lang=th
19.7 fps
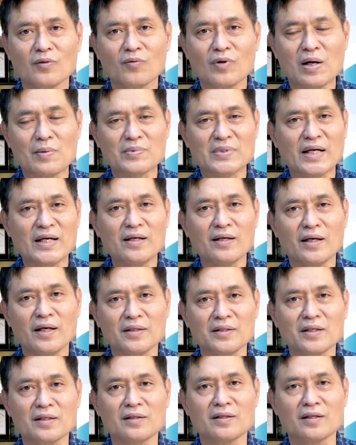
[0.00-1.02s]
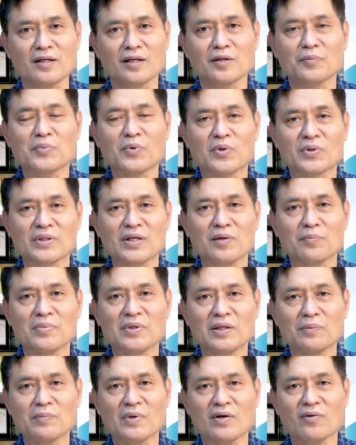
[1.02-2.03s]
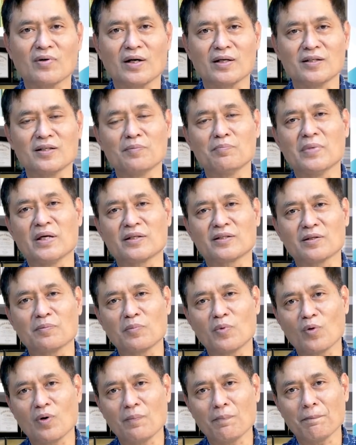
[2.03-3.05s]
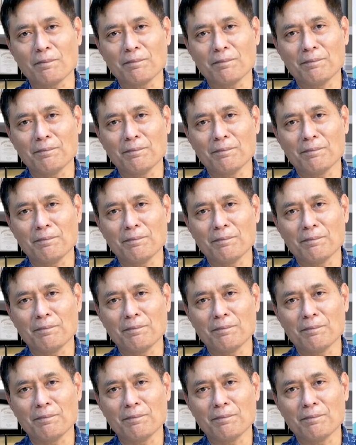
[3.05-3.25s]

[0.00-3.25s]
ความร้ายแรงจะเกิดกับลำโพงตั้งพื้นมากกว่า คือเบสจะบวม